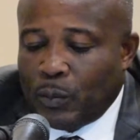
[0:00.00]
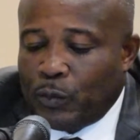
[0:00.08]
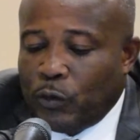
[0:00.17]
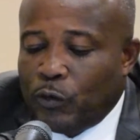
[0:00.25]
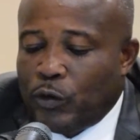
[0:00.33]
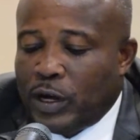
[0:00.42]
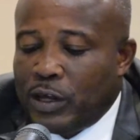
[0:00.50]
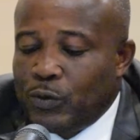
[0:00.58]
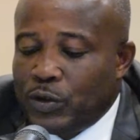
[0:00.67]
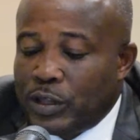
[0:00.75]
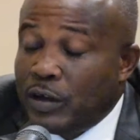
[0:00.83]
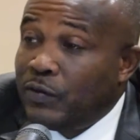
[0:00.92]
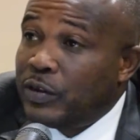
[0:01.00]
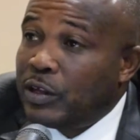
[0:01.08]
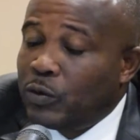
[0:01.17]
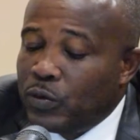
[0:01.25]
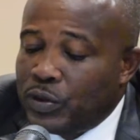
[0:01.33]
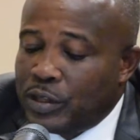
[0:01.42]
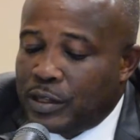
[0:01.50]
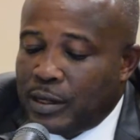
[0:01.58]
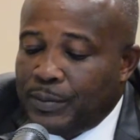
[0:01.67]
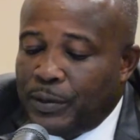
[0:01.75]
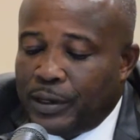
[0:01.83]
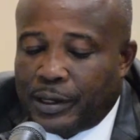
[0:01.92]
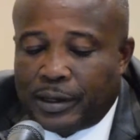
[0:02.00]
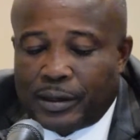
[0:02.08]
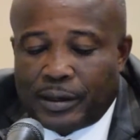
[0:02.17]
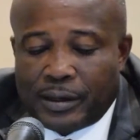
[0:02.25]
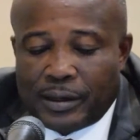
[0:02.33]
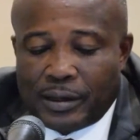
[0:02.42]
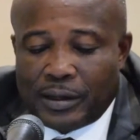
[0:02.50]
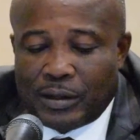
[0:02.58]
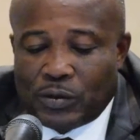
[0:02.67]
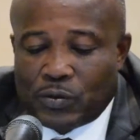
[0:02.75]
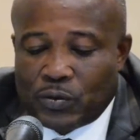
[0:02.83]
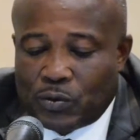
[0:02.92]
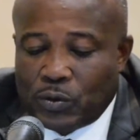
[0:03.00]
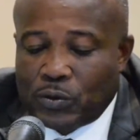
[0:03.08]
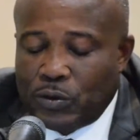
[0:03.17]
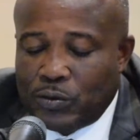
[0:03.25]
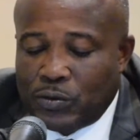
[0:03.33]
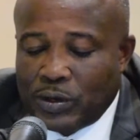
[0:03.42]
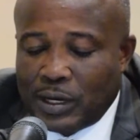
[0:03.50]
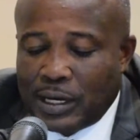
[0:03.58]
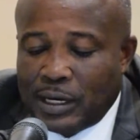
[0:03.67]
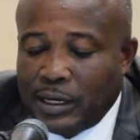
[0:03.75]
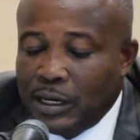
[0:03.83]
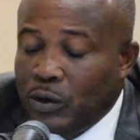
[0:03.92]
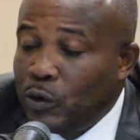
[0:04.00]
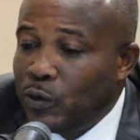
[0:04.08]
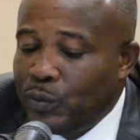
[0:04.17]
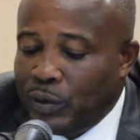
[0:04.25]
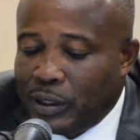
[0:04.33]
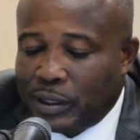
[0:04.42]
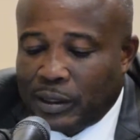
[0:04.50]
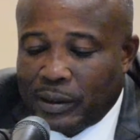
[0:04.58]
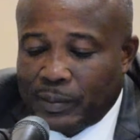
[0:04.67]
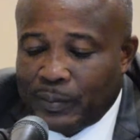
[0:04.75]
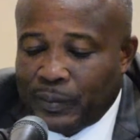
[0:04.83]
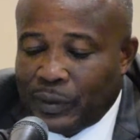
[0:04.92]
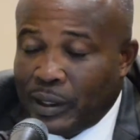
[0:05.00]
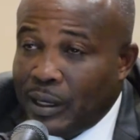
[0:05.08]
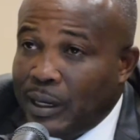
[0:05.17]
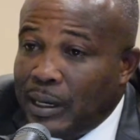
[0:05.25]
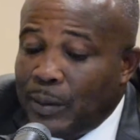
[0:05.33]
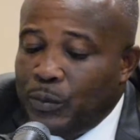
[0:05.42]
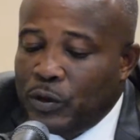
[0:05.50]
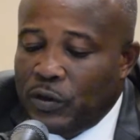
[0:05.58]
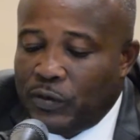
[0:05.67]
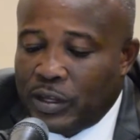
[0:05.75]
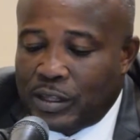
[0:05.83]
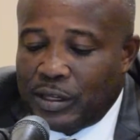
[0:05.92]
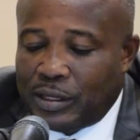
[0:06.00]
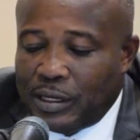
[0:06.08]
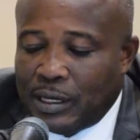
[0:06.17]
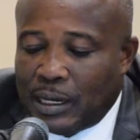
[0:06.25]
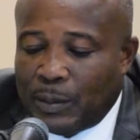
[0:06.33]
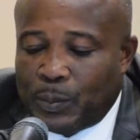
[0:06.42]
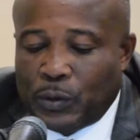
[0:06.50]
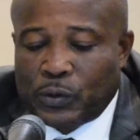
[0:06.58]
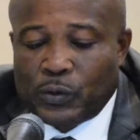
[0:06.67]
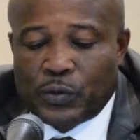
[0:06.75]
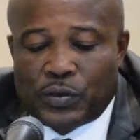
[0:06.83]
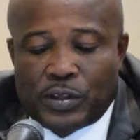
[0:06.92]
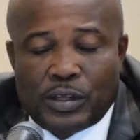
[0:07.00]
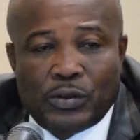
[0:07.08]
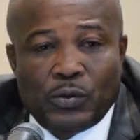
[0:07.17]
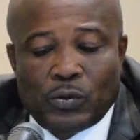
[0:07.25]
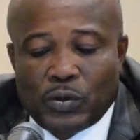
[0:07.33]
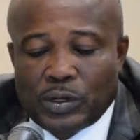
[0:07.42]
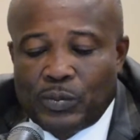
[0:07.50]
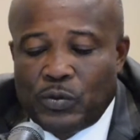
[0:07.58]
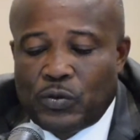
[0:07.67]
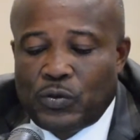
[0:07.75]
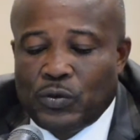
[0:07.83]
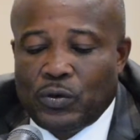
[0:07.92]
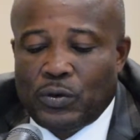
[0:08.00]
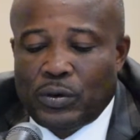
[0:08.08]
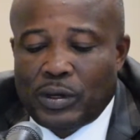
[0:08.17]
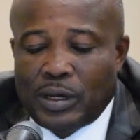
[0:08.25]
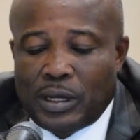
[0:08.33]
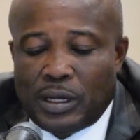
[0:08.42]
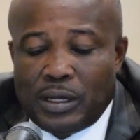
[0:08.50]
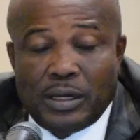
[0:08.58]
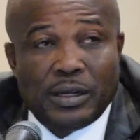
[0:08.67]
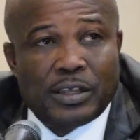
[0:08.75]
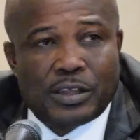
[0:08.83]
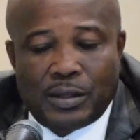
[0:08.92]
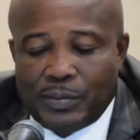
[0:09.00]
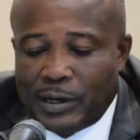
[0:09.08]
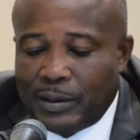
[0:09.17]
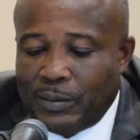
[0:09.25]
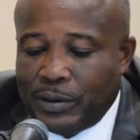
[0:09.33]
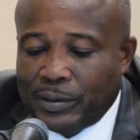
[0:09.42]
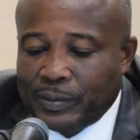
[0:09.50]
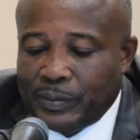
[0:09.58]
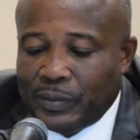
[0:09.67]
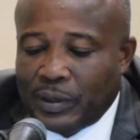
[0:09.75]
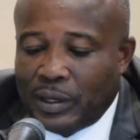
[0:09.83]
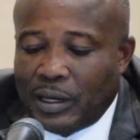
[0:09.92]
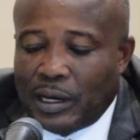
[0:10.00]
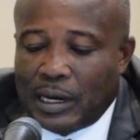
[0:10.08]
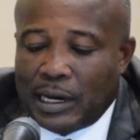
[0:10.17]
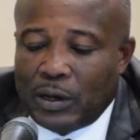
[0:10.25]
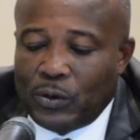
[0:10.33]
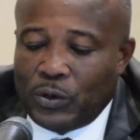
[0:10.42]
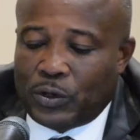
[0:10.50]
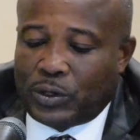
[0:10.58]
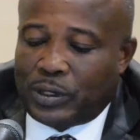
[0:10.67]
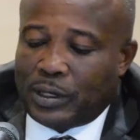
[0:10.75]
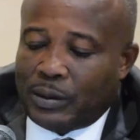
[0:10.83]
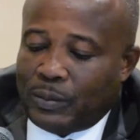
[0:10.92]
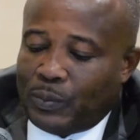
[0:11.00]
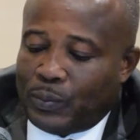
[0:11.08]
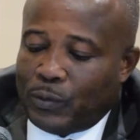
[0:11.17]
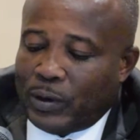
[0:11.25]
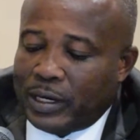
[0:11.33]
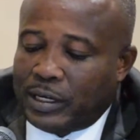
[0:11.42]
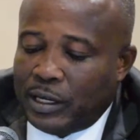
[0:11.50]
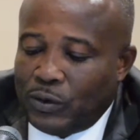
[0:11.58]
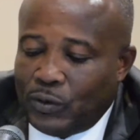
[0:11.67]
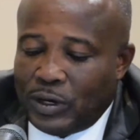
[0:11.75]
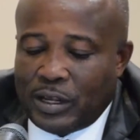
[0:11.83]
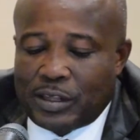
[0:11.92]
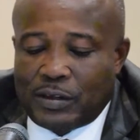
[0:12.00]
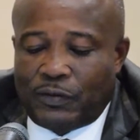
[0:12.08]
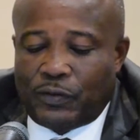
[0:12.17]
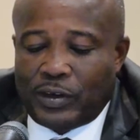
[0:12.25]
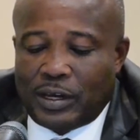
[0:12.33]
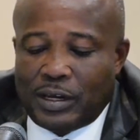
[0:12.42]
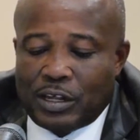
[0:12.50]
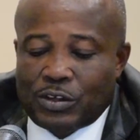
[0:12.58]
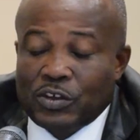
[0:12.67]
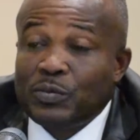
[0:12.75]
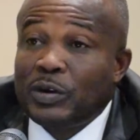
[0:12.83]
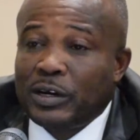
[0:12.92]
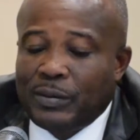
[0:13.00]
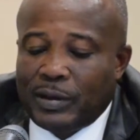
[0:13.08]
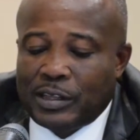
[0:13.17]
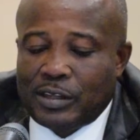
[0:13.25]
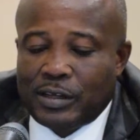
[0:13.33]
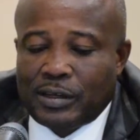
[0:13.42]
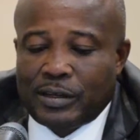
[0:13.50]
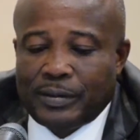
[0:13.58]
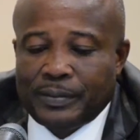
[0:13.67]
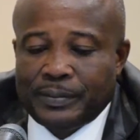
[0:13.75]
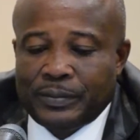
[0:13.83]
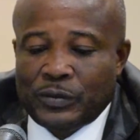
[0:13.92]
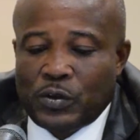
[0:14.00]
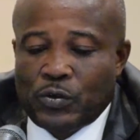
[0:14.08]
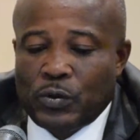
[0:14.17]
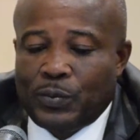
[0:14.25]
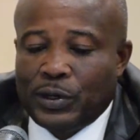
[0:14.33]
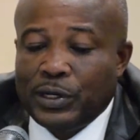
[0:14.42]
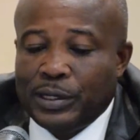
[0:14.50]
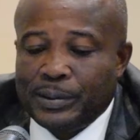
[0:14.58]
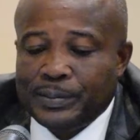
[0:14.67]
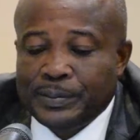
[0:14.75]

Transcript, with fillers: pourvoyer de services écosystémiques, socioculturels et économiques. La biodiversité apporte aussi une contribution inestimable à la lutte pour atténuer les effets des changements climatiques. Cependant,